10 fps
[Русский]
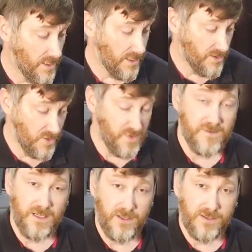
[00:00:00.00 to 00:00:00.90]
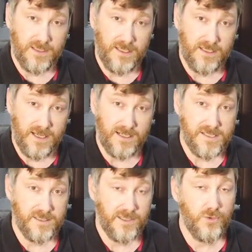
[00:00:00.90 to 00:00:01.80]
которые позволяют а, как
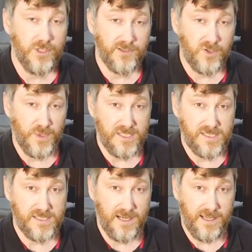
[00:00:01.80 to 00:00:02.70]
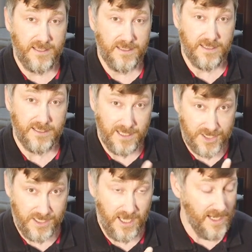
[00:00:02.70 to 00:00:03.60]
раз отрегулировать процесс горения,
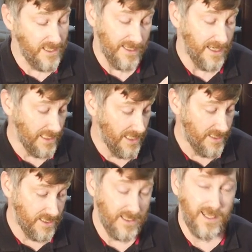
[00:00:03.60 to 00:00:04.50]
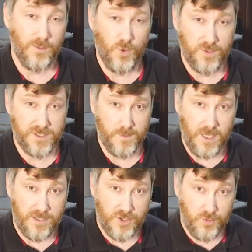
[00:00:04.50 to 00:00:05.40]
даже не горения, а тления, таким образом,
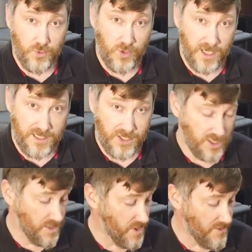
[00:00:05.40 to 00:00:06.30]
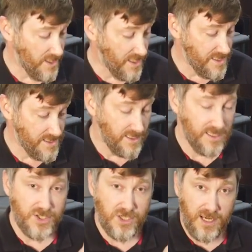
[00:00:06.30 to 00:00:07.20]
чтобы уходящие дымовые газы
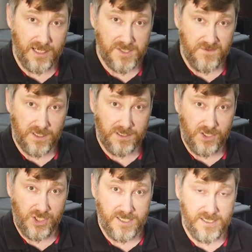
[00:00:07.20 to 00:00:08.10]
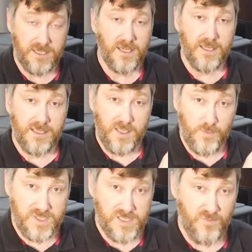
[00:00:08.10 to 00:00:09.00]
дожигались в верхней части и
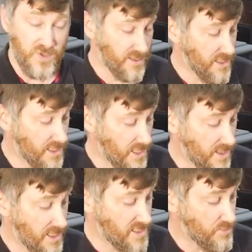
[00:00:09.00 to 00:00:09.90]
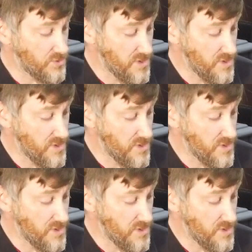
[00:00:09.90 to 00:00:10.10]
постепенно отдавали тепло